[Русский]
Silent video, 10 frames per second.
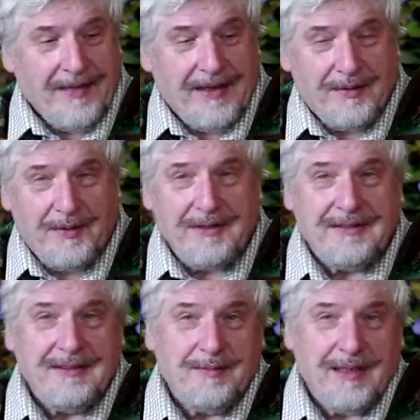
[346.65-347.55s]
которые
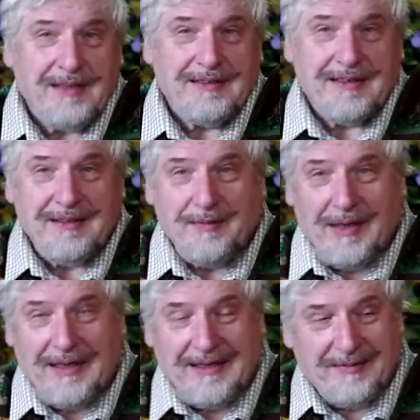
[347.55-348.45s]
занимались
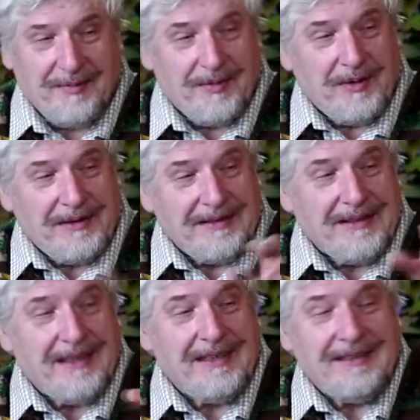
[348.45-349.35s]
каннибализмом. То есть,
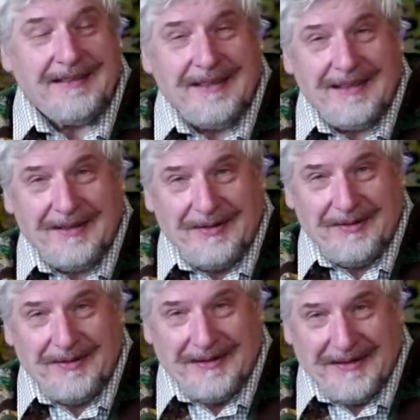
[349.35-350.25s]
ели тех,
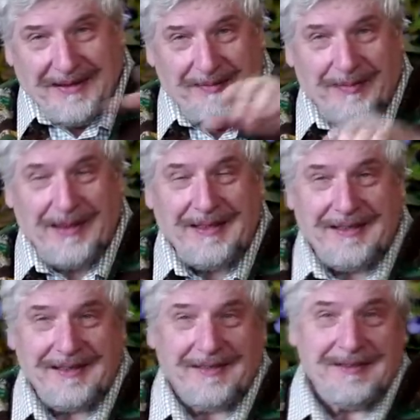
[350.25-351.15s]
кто вот там
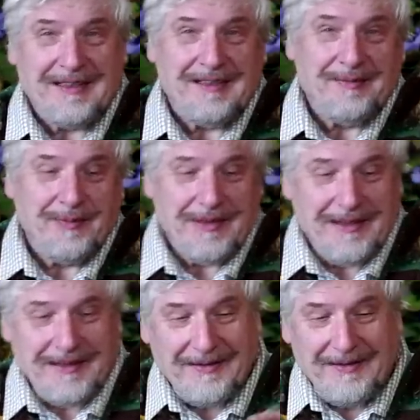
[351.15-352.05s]
пониже,
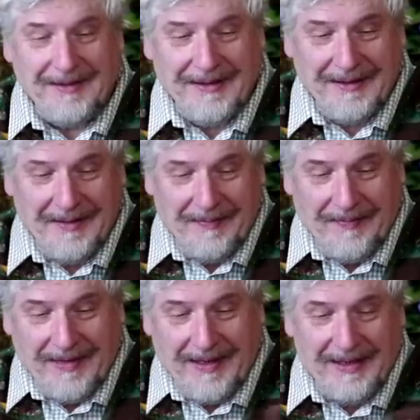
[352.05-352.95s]
австралопитеков.
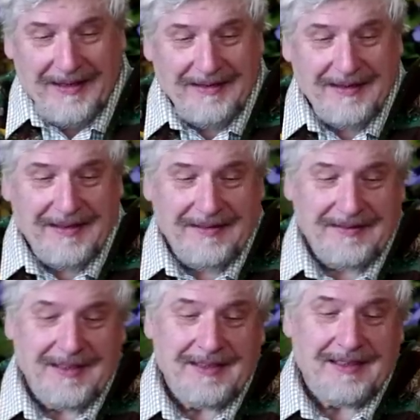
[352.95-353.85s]
А эти
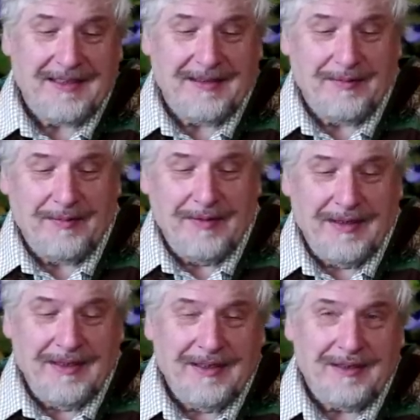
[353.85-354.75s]
всякие
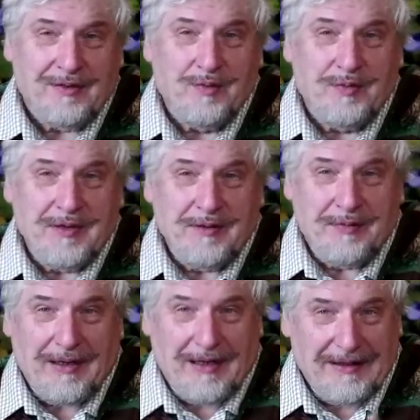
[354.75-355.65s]
крупные
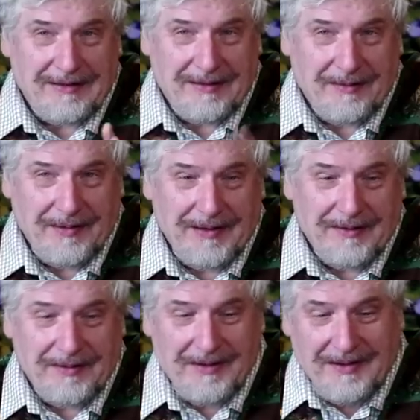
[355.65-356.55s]
парантропы,
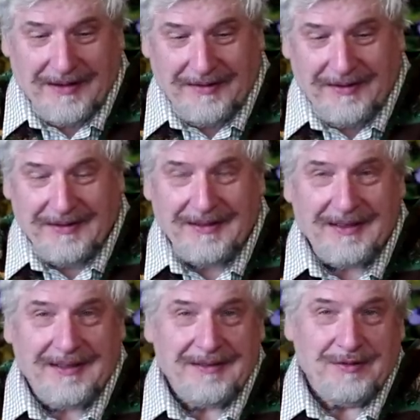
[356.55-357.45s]
которые, как видите,
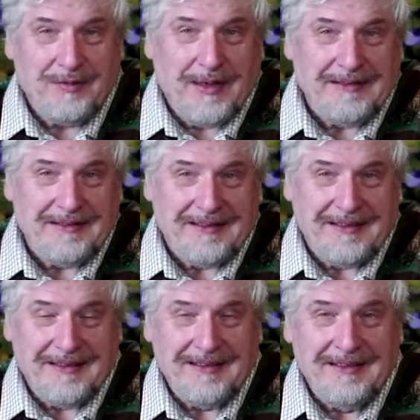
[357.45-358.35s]
какие
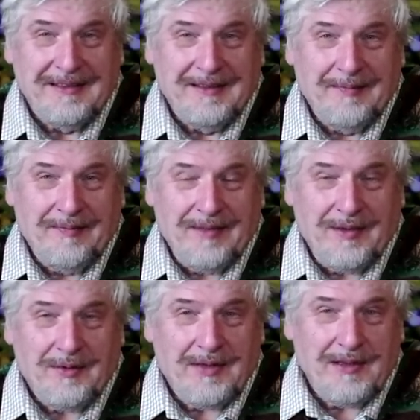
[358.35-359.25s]
зубастики.
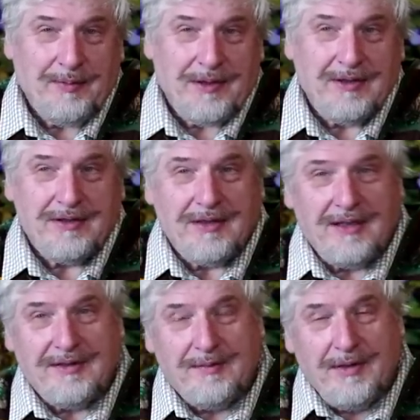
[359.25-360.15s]
Да вот они
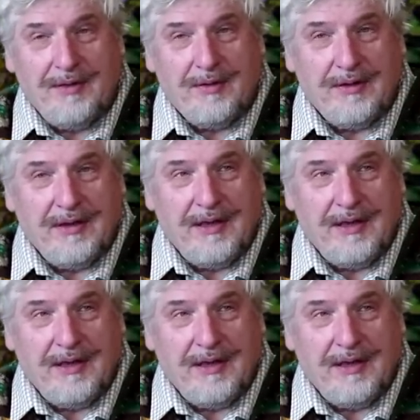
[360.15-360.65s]
продержались миллион